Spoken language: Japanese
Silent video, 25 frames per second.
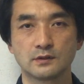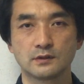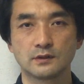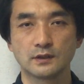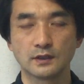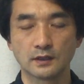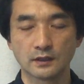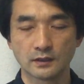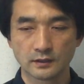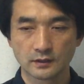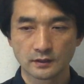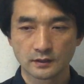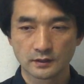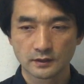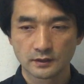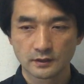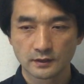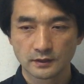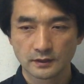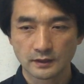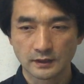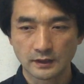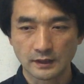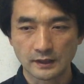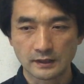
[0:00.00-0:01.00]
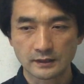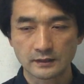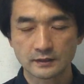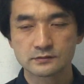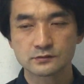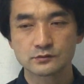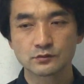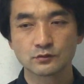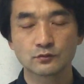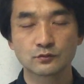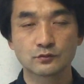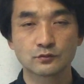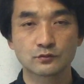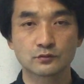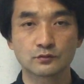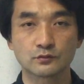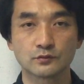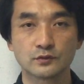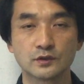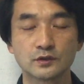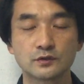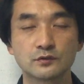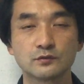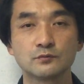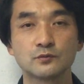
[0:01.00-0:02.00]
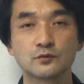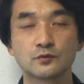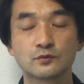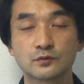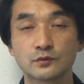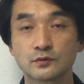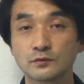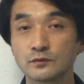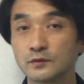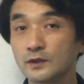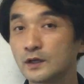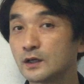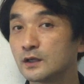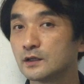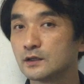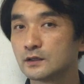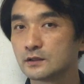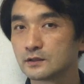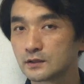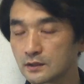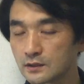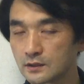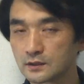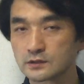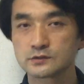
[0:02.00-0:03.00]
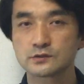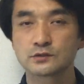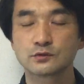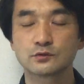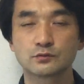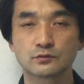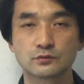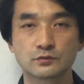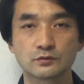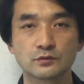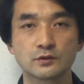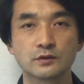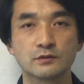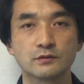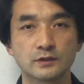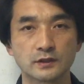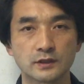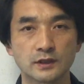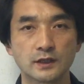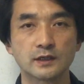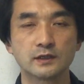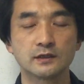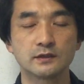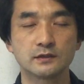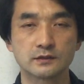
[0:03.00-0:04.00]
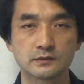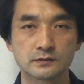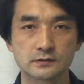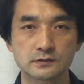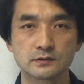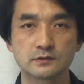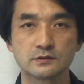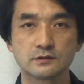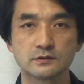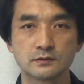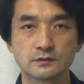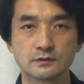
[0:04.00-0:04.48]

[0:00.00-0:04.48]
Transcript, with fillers: で、争うこと、憎むことは正しいことではないんです。